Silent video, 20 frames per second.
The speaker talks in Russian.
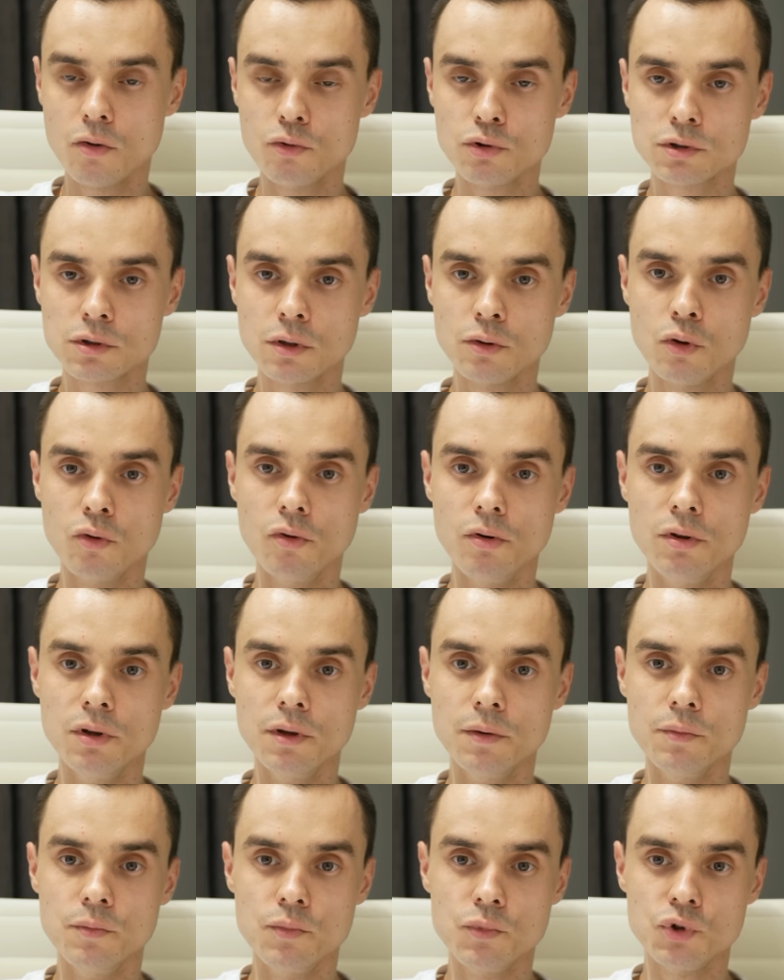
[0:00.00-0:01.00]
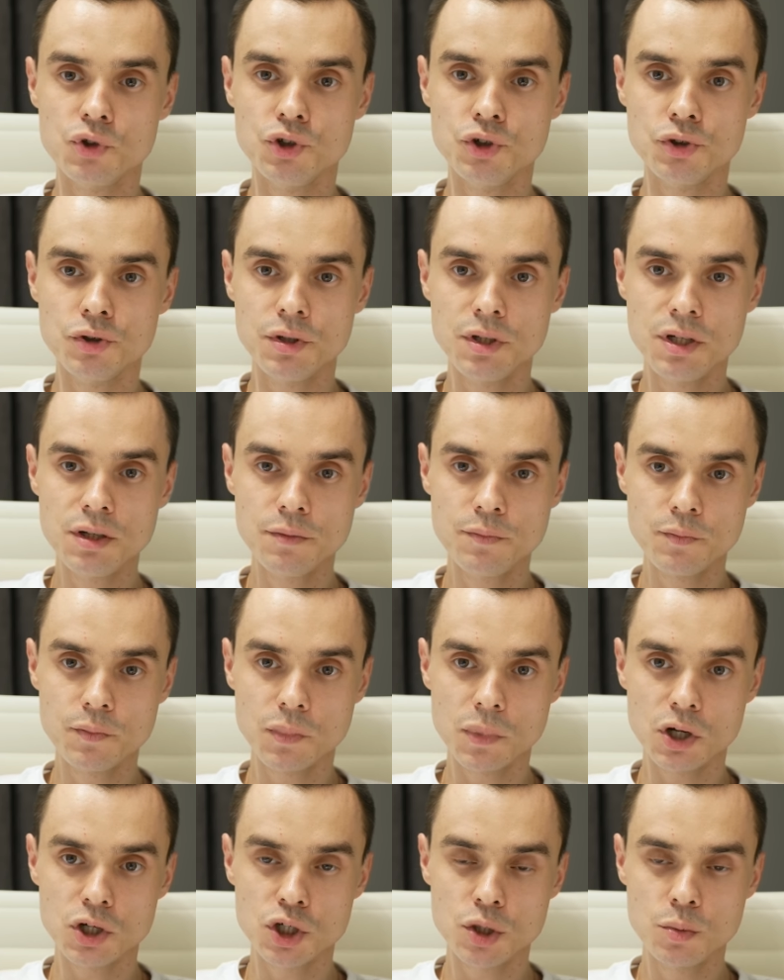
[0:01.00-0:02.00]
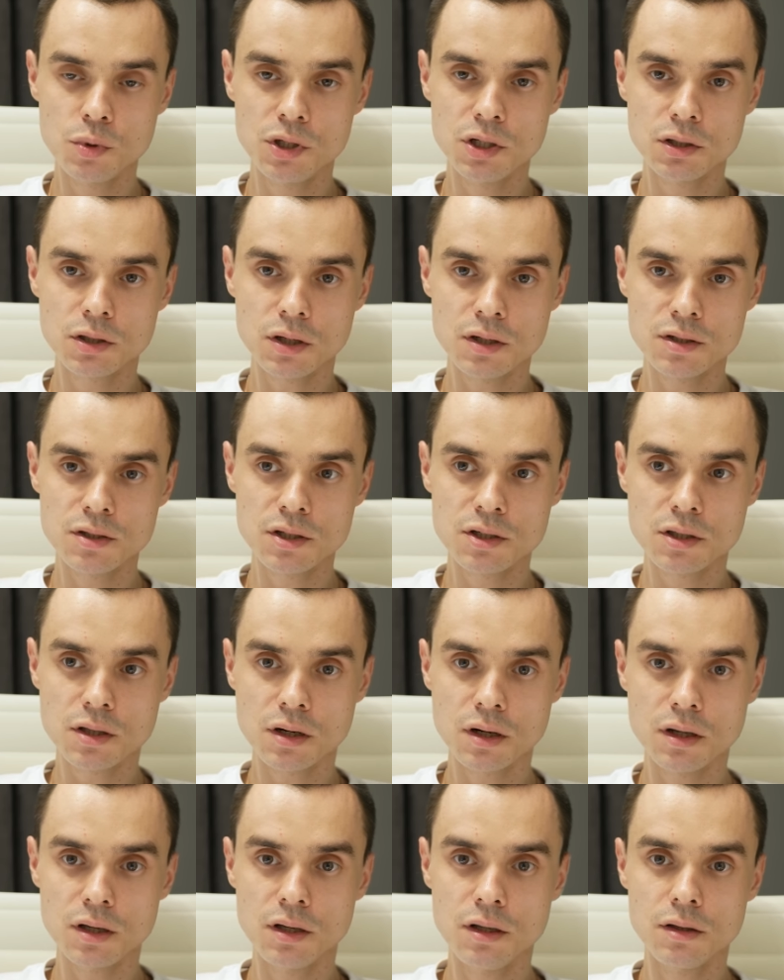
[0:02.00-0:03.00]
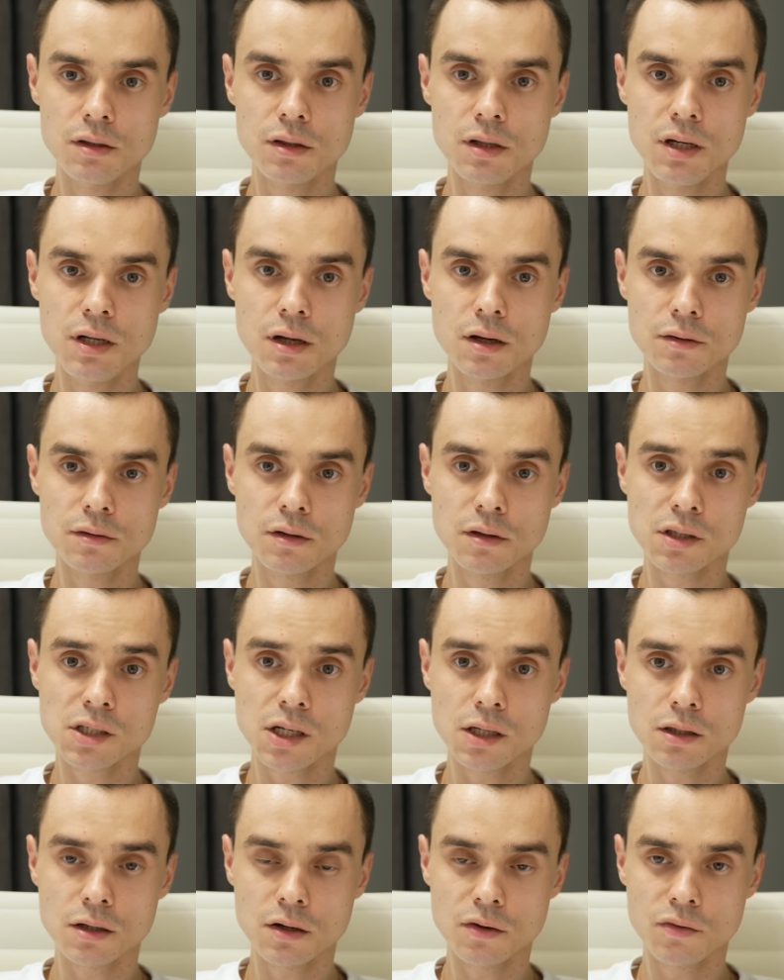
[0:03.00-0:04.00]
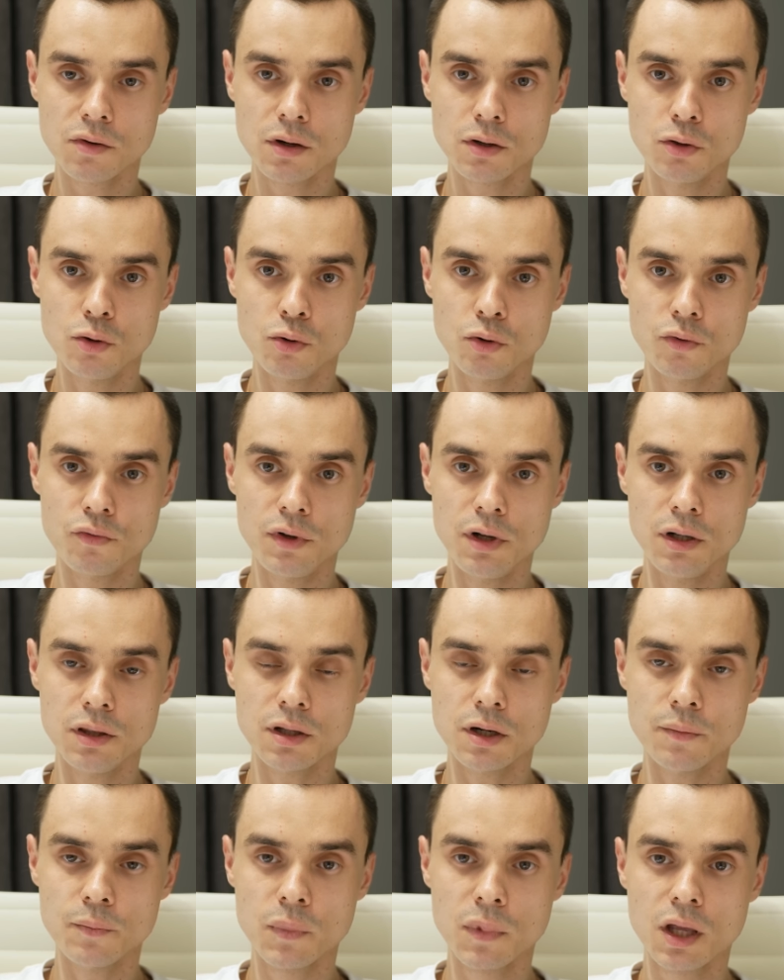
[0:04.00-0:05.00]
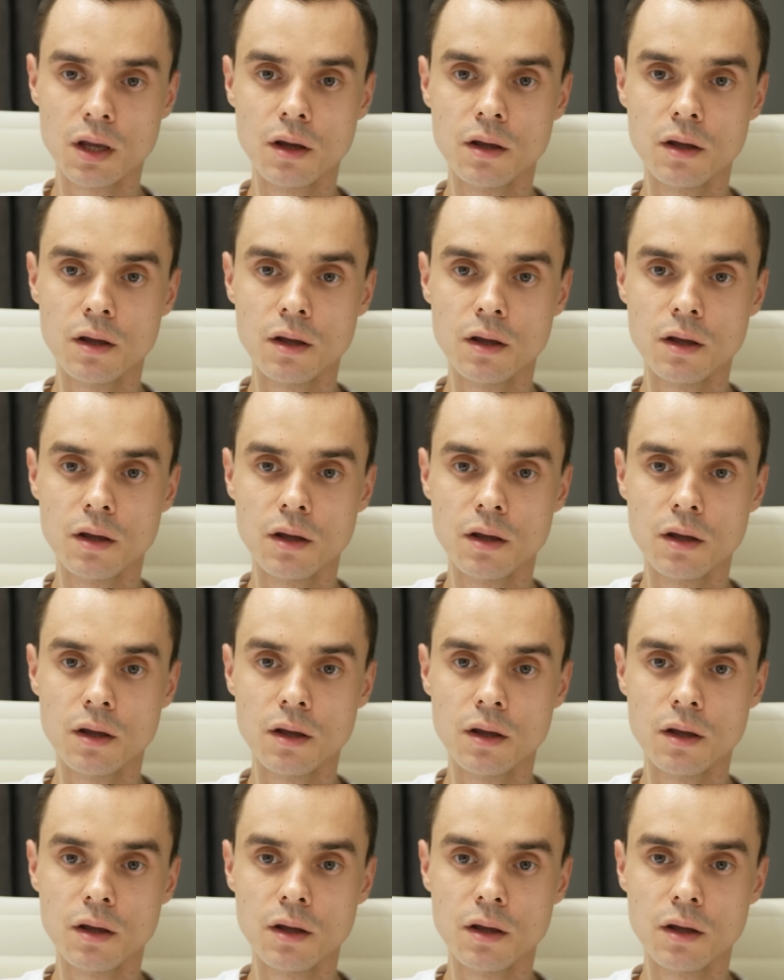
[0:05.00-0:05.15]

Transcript: установлена 4 IGBT транзистора и 3 конденсатора входного фильтра,